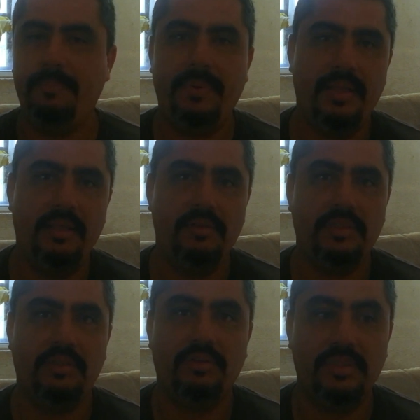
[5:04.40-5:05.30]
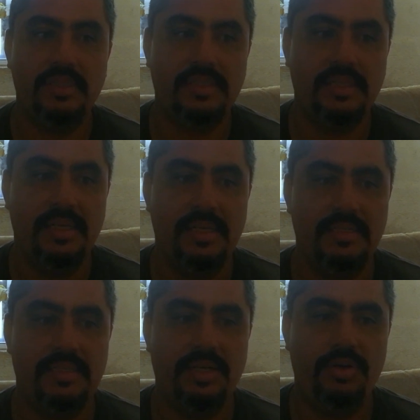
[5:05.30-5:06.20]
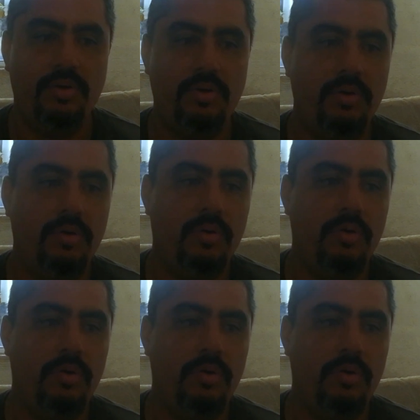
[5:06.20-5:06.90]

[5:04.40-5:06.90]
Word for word: de pedidos, entonces si yo